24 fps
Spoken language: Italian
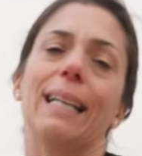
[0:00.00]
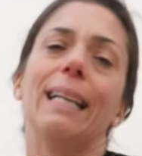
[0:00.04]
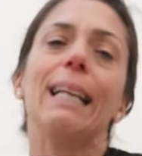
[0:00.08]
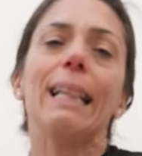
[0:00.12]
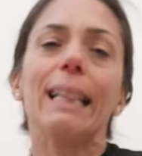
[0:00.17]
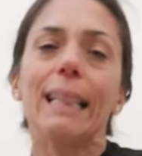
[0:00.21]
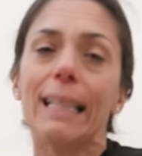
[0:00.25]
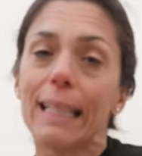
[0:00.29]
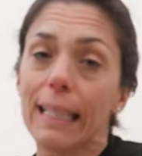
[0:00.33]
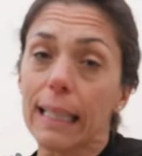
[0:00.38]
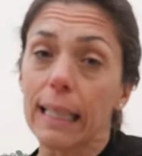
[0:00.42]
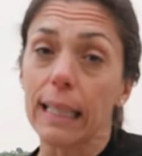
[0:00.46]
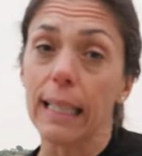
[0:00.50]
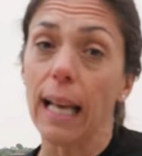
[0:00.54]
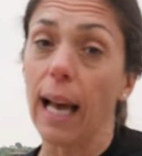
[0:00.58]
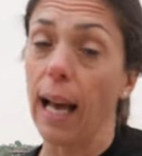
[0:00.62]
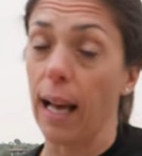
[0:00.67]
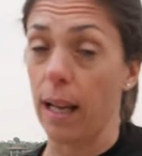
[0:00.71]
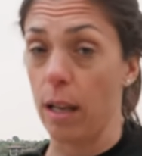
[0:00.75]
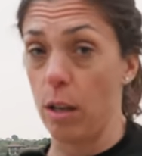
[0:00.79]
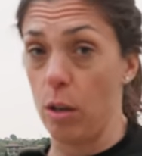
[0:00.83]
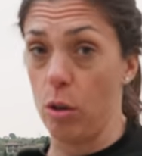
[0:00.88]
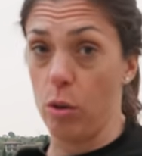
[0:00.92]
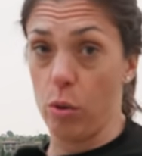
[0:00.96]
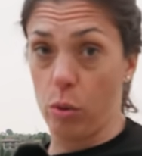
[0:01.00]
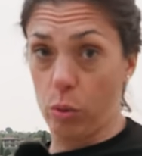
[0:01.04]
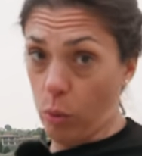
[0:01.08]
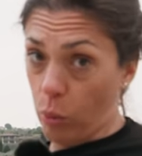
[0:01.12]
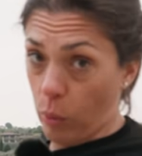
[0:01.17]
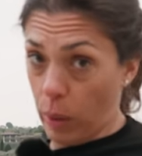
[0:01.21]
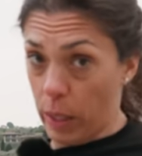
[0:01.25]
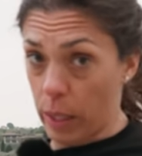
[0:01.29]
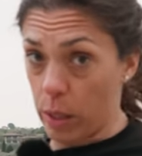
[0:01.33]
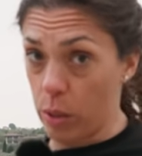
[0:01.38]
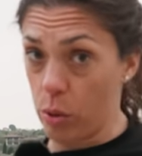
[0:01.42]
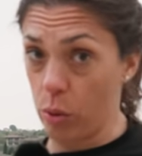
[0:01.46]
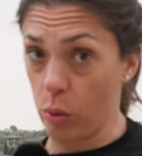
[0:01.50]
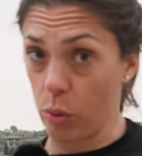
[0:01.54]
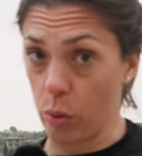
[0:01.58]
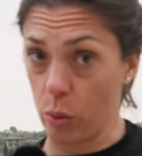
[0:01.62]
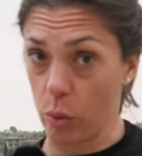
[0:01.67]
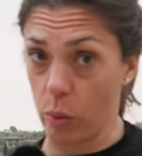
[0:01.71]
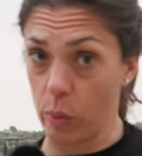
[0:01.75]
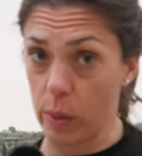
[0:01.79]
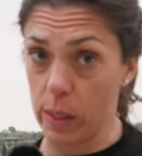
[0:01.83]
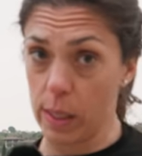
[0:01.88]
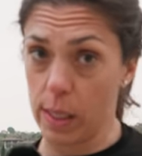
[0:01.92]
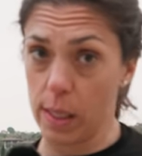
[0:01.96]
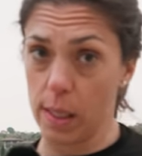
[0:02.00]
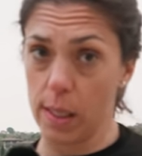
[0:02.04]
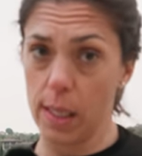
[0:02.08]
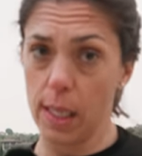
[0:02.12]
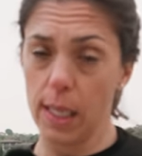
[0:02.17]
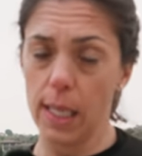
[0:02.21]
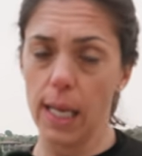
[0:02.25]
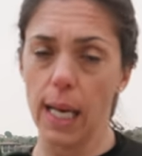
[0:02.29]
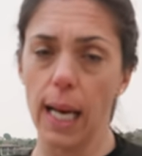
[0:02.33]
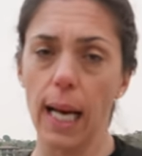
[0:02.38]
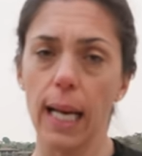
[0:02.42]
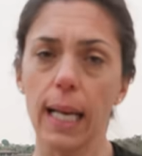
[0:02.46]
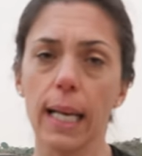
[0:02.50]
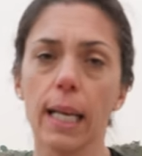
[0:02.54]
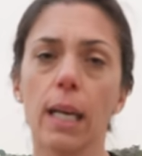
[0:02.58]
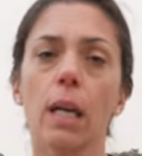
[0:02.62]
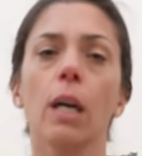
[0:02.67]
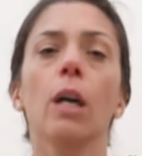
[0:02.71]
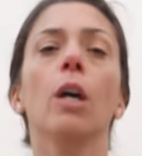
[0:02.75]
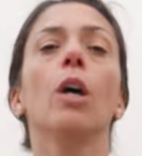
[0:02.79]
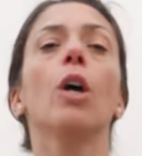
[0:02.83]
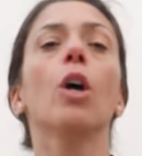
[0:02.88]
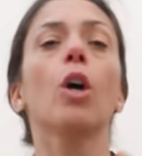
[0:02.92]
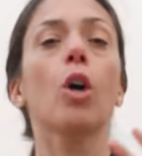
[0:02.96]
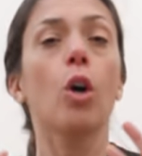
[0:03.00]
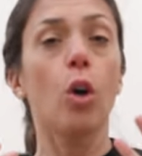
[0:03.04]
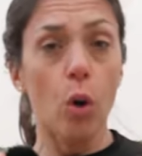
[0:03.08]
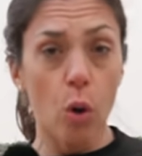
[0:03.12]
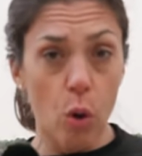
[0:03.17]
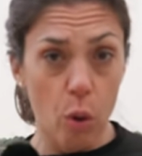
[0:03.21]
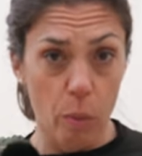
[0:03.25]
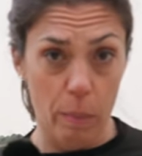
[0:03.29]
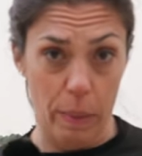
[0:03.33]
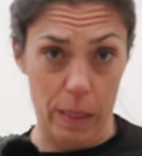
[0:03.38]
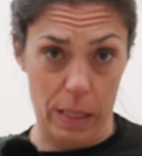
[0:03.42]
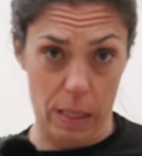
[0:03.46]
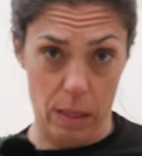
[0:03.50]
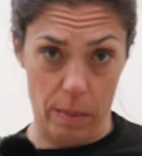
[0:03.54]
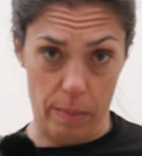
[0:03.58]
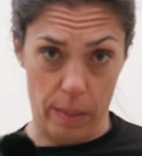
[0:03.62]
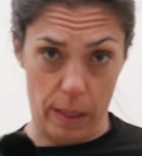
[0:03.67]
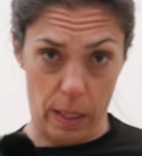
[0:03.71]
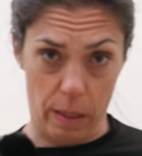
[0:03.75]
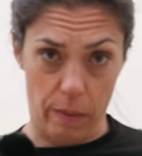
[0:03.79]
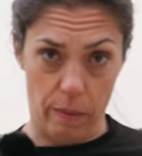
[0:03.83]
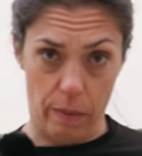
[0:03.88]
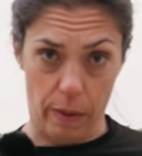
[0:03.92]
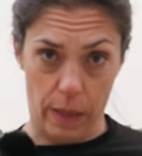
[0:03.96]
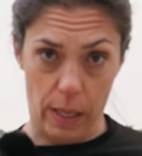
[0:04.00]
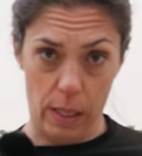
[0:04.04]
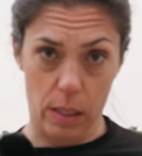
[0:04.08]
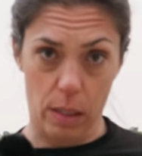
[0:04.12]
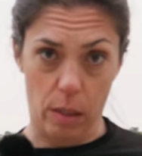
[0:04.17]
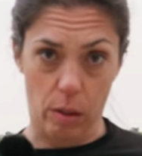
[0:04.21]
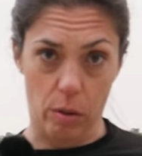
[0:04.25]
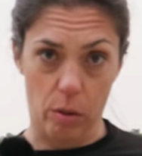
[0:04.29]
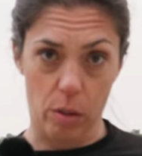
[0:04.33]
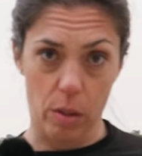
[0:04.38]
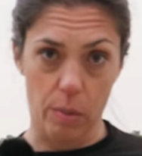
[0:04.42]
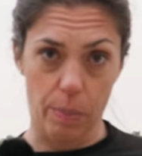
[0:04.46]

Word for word: nel dettaglio quali sono questi segnali, come si manifestano